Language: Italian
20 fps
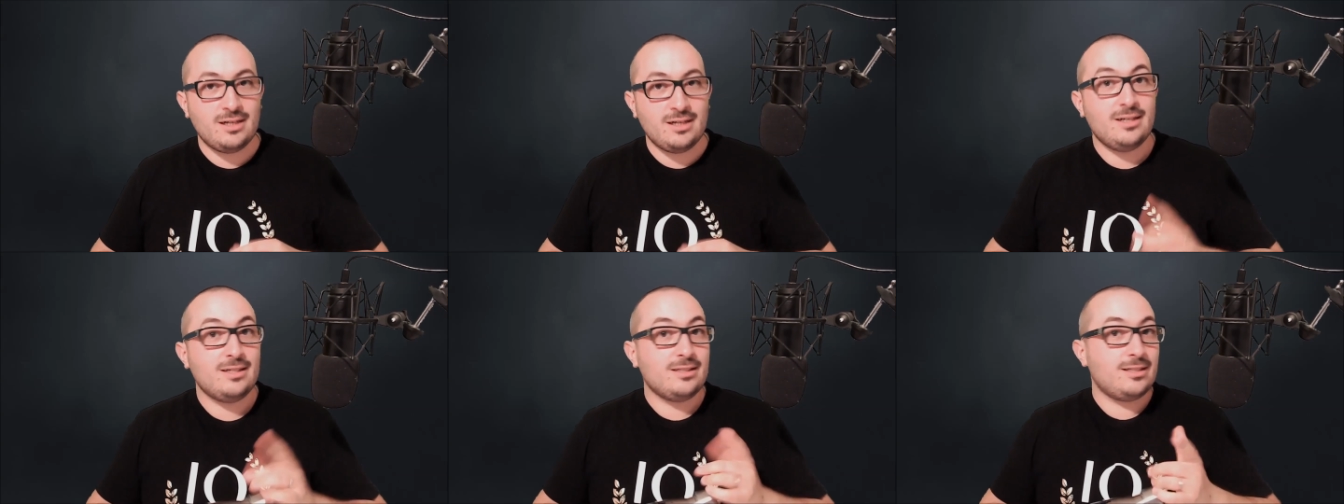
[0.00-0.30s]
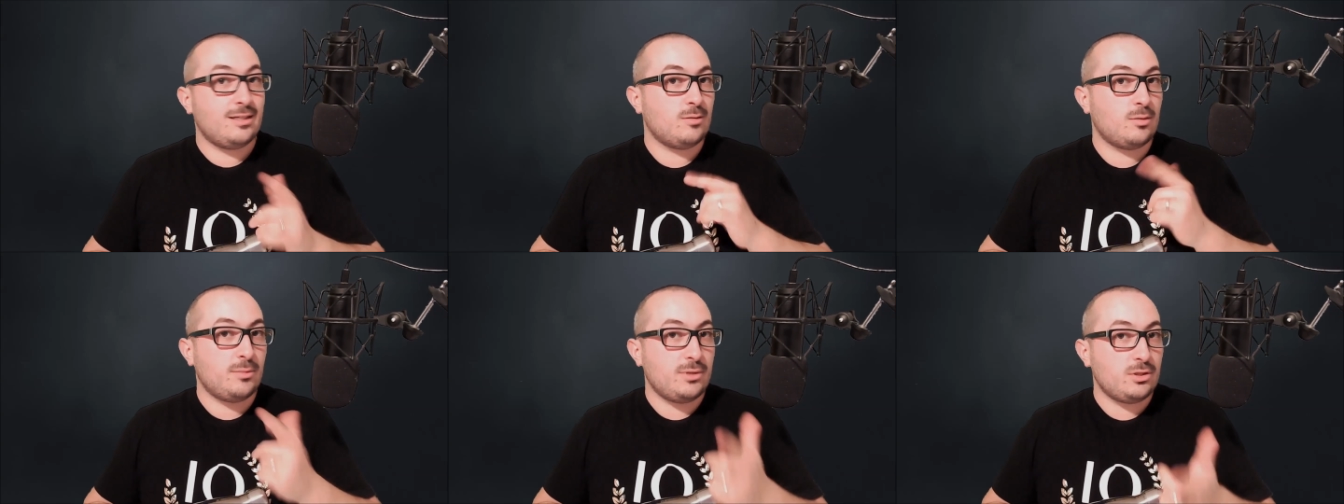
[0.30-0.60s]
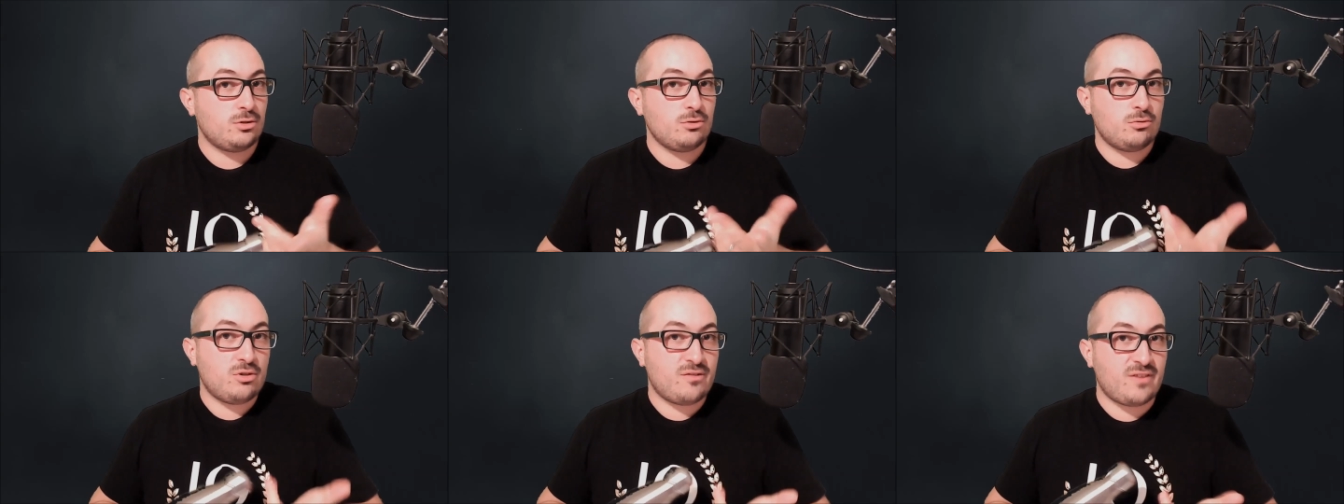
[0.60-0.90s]
nel momento in
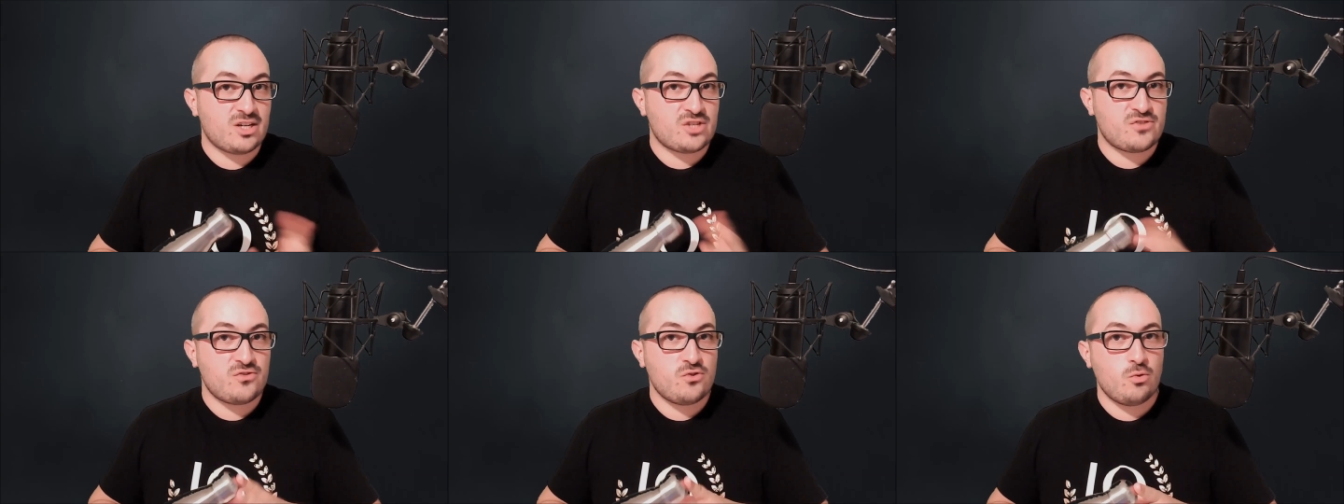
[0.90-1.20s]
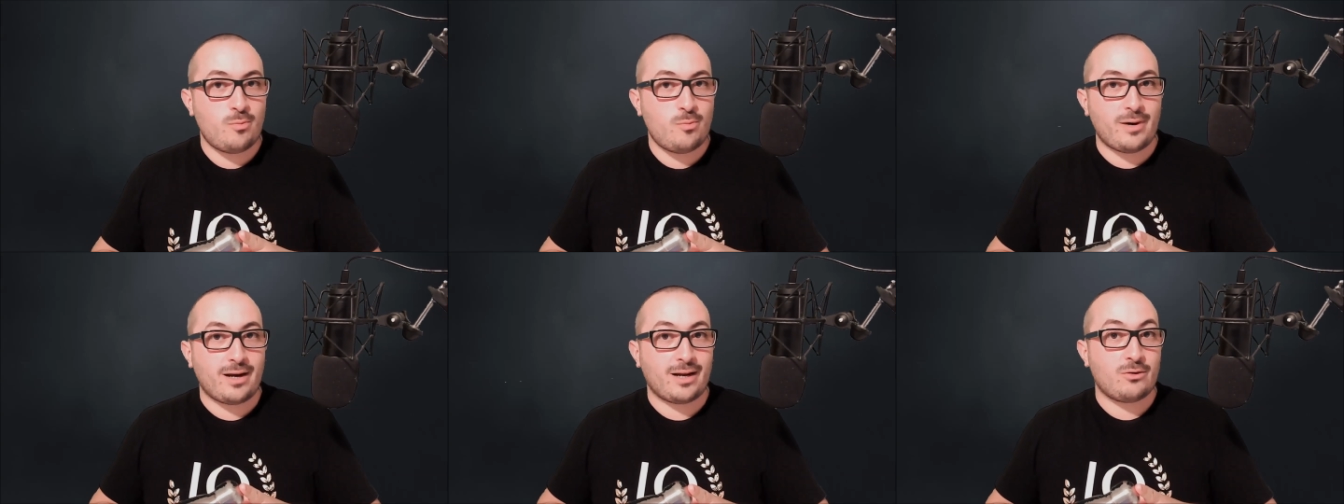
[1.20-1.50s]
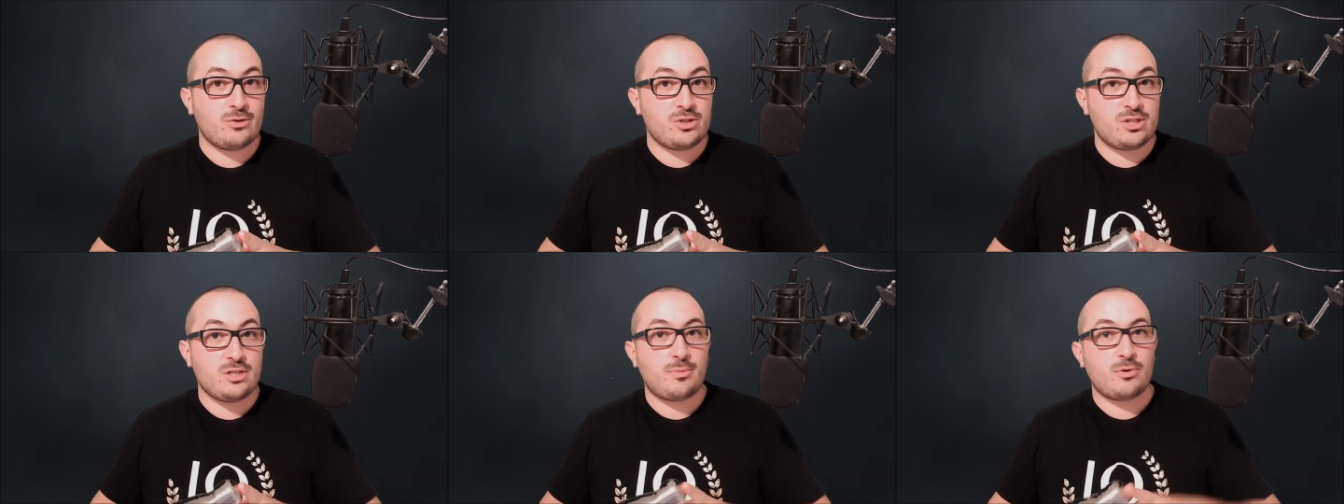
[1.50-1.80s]
cui vai a sviluppare
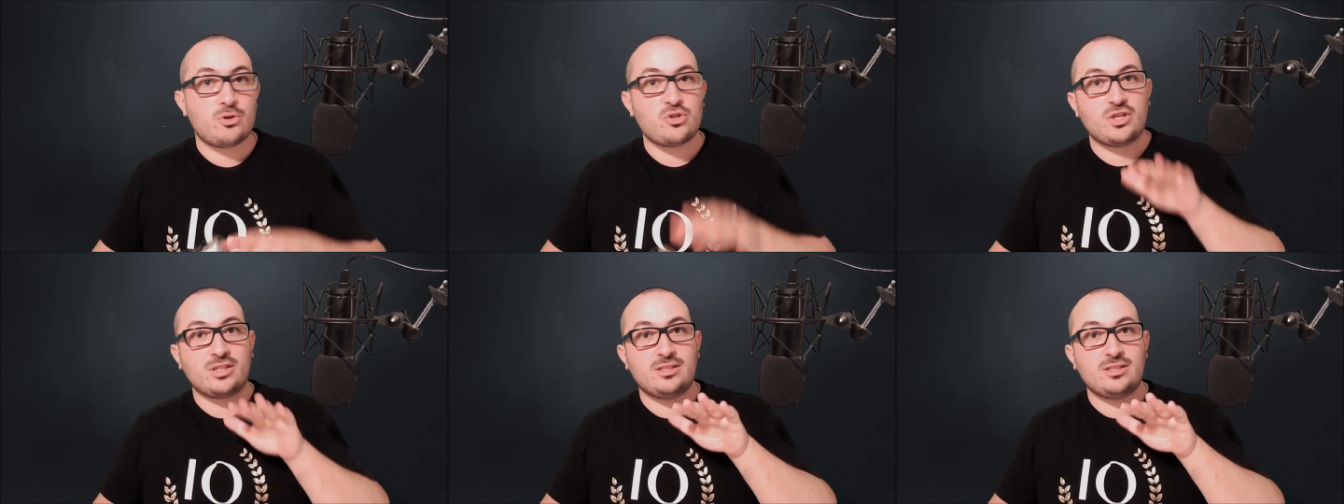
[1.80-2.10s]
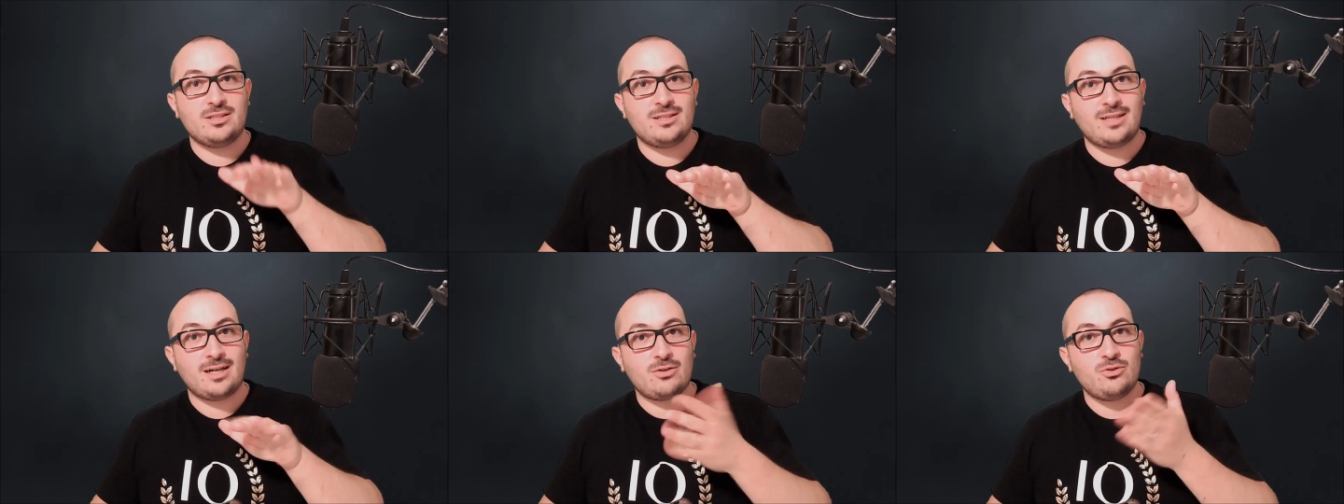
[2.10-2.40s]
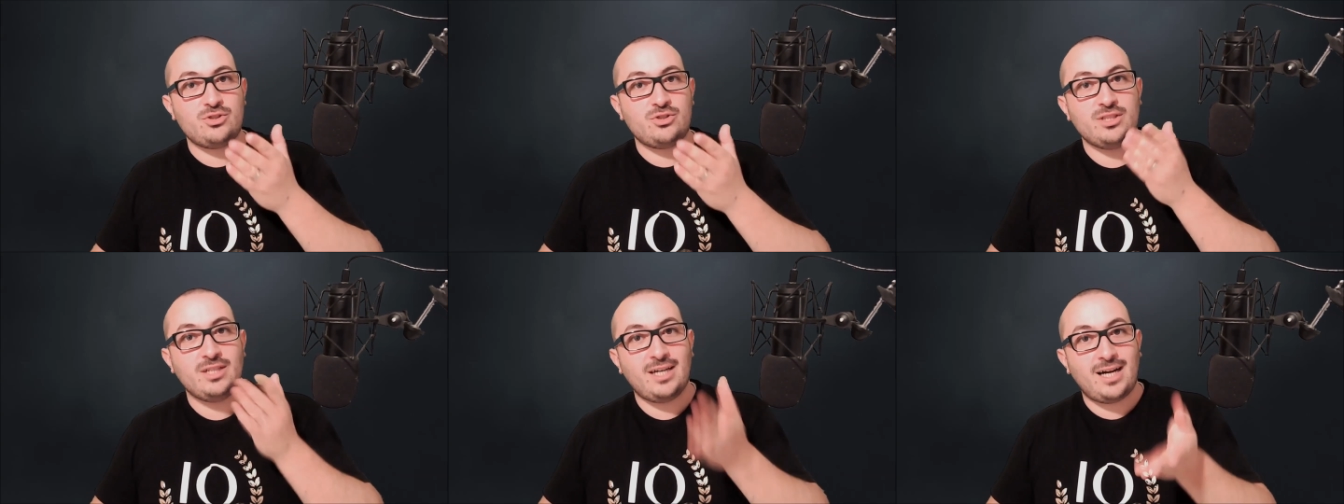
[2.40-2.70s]
questi progetti da
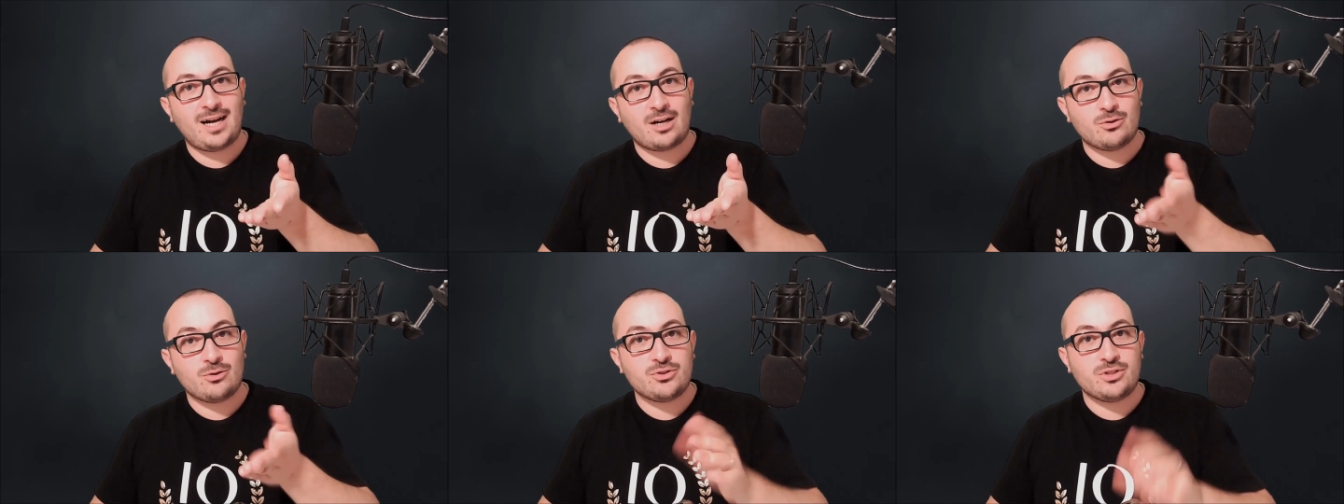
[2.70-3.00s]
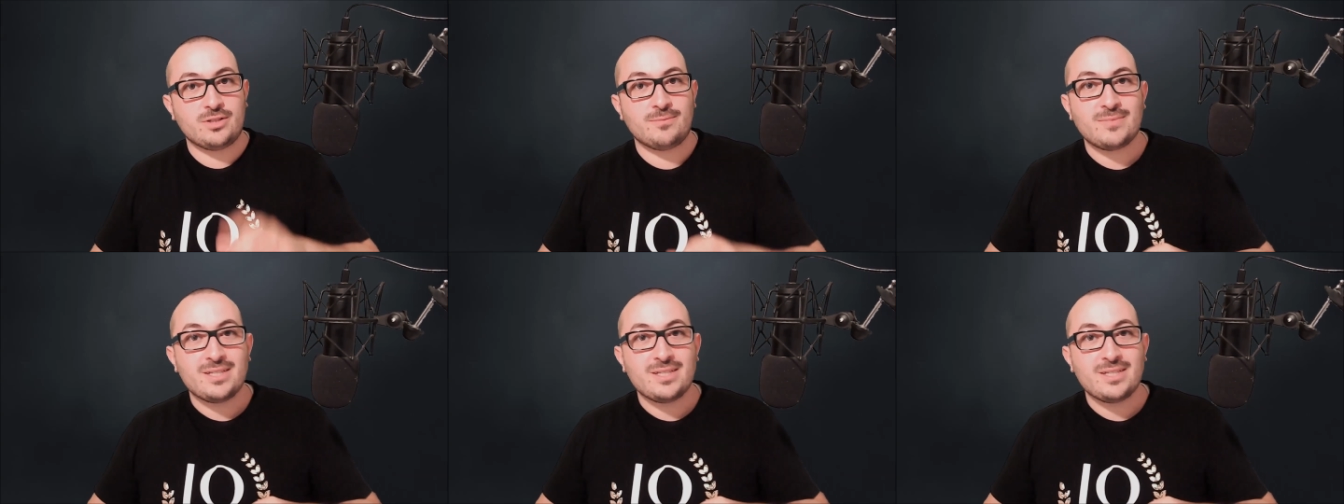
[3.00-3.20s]
così a così.